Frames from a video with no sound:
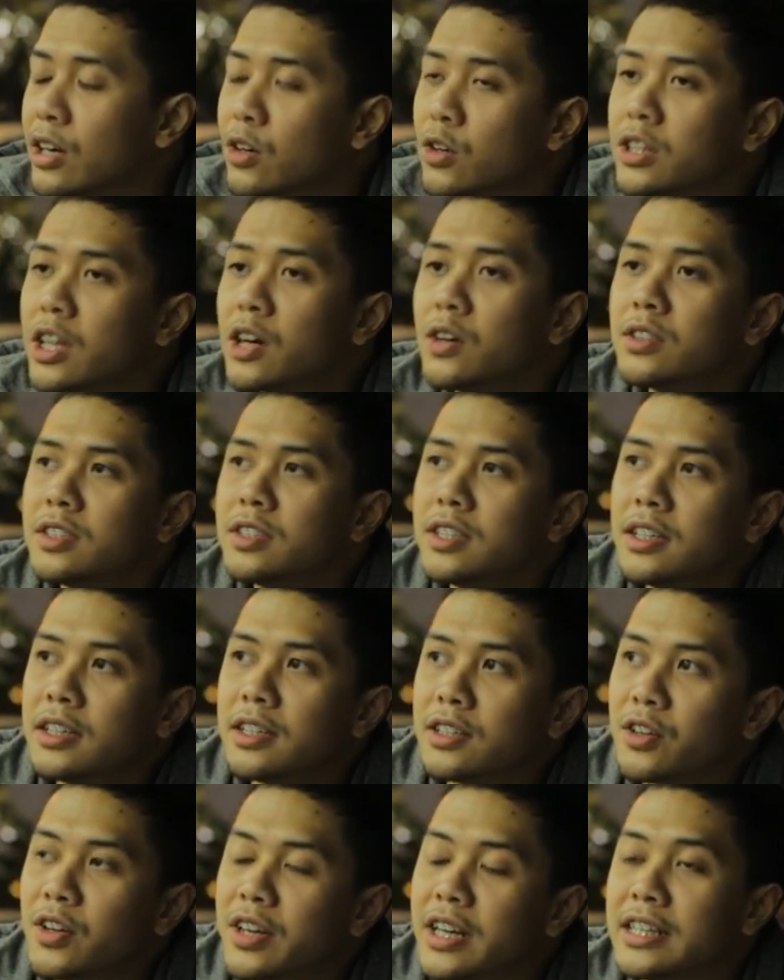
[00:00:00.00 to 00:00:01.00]
yang gue tahu sih
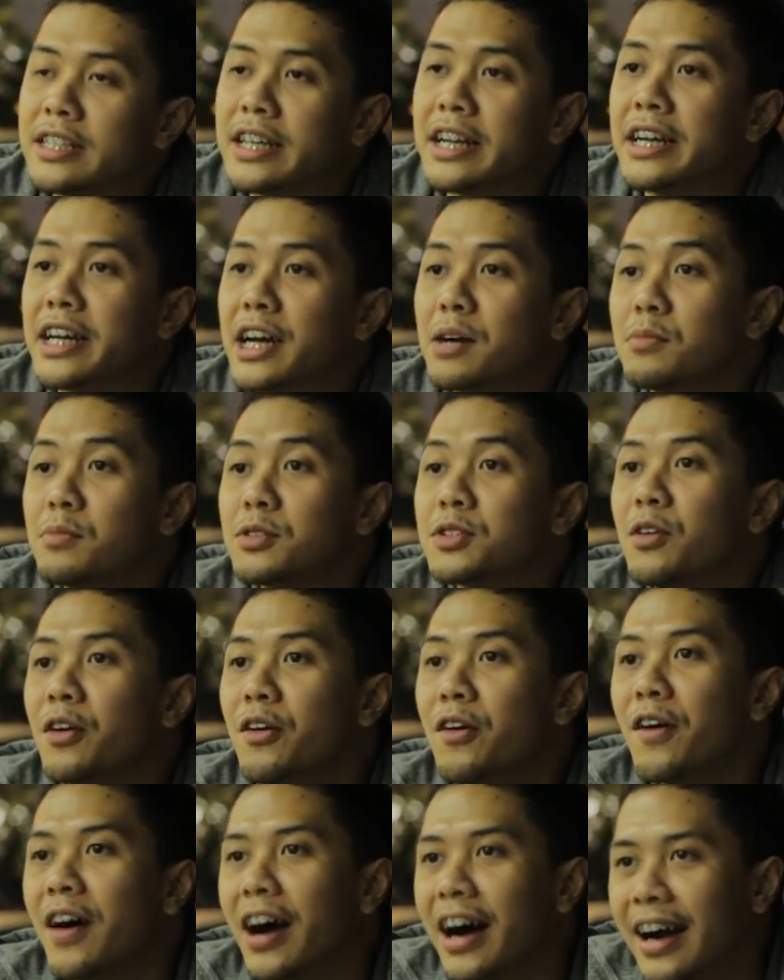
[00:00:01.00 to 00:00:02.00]
itu yang diajarin di kampus gue
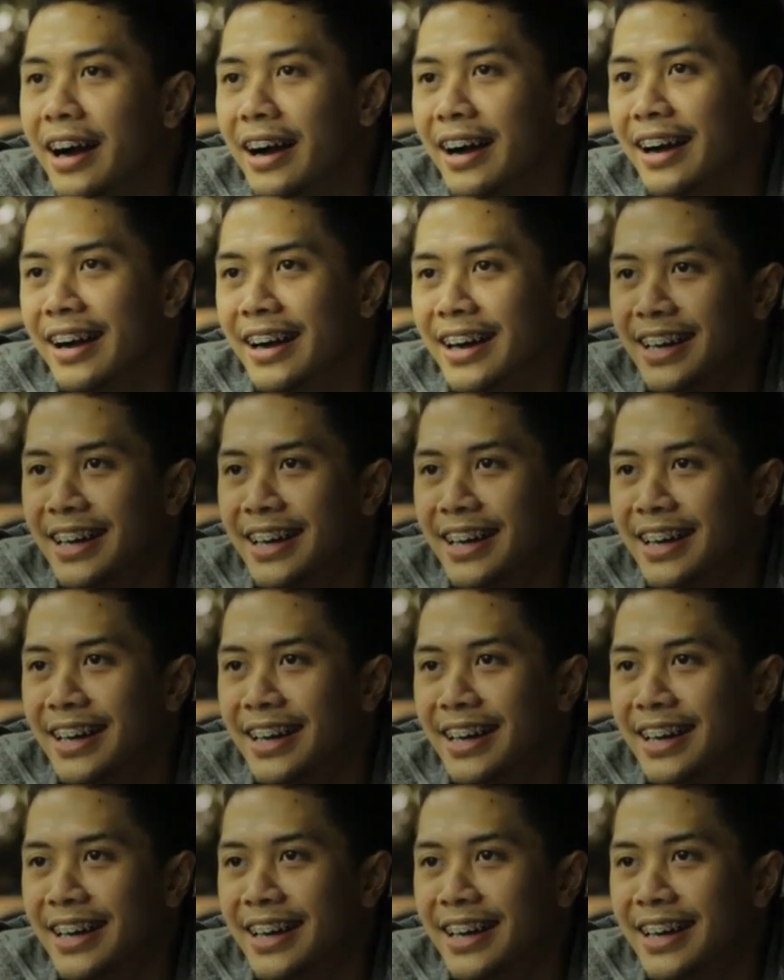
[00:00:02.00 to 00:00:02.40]
doang.